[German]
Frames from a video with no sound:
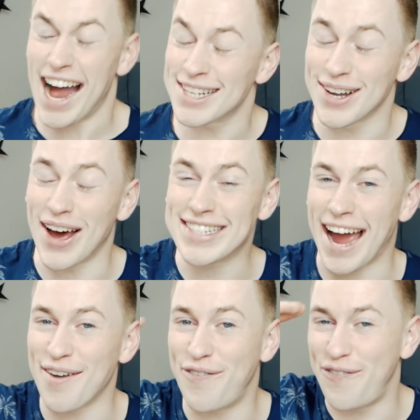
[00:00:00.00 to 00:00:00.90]
Also Leute,
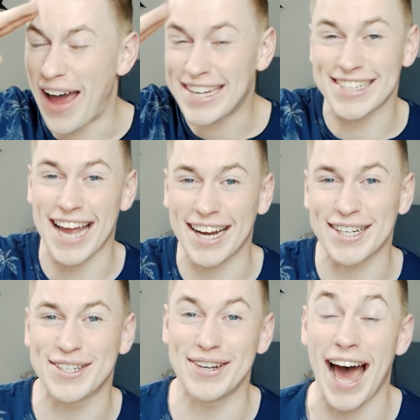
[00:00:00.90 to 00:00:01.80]
ein fettes
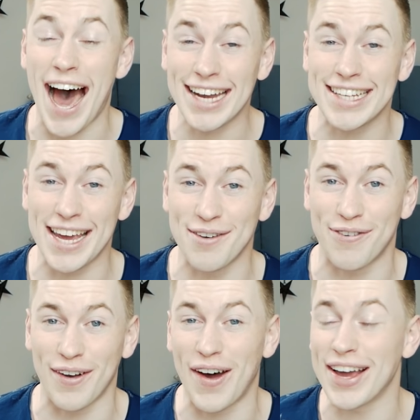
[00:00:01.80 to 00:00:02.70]
Dankeschön an jeden
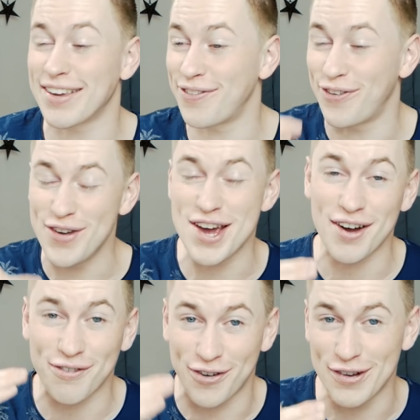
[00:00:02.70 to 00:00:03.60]
von euch.
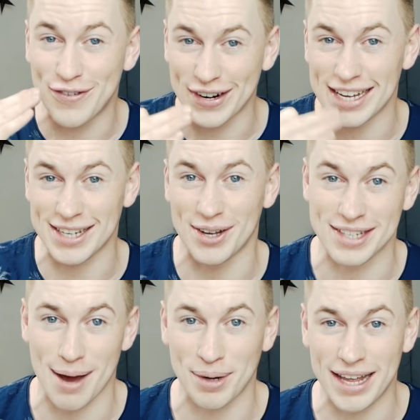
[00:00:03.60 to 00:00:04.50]
Für
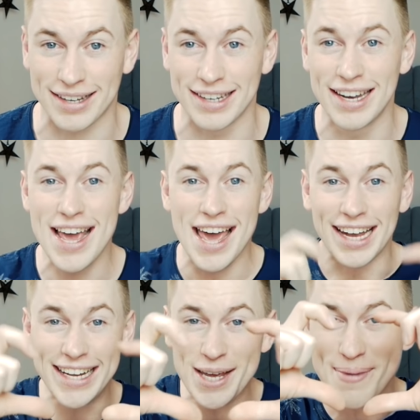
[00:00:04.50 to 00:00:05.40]
500.000 Abonnenten.
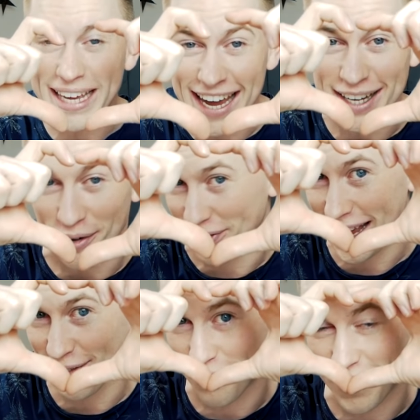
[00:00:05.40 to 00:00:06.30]
Liebe geht auf
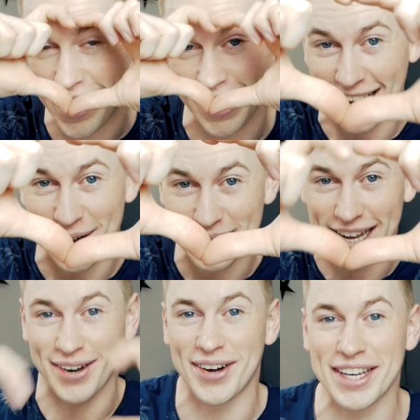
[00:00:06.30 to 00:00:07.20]
jeden Fall raus
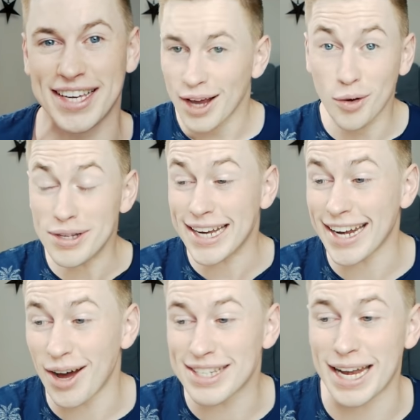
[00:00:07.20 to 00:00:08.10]
an euch. Grüße
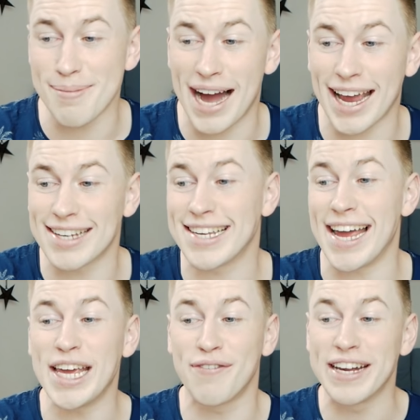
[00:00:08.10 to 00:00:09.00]
gehen raus an die Margangster.
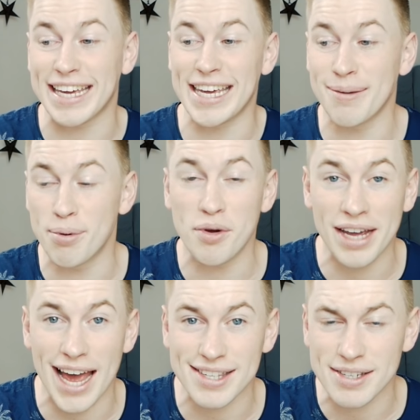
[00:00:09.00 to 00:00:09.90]
Ich will Regenbögen
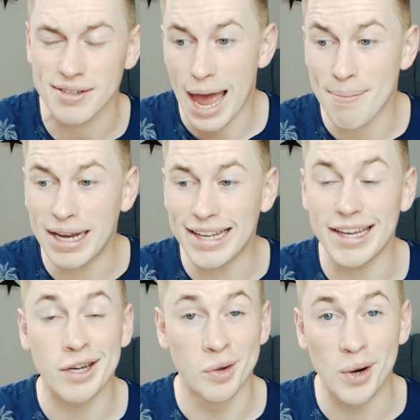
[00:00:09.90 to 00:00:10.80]
essen.
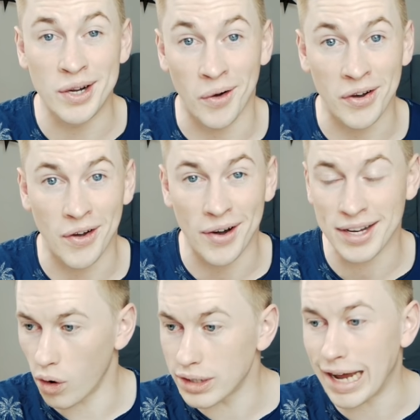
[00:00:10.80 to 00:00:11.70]

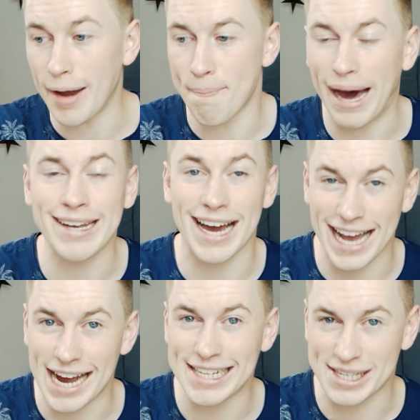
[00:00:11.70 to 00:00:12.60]
Emily099 und an
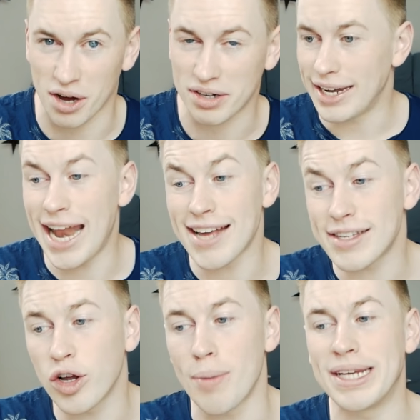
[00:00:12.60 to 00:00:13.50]
PandaGeilZock. Den
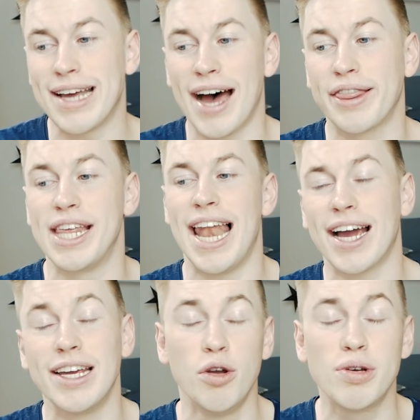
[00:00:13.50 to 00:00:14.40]
ersten Kommentar hat The
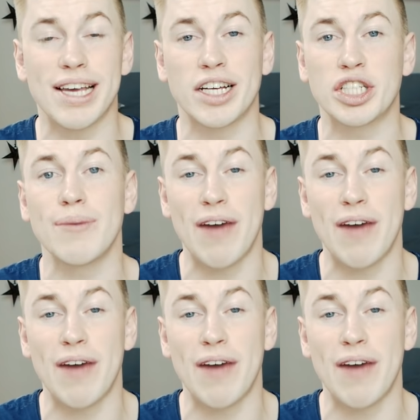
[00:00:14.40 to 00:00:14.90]
Lucky Loser geschrieben.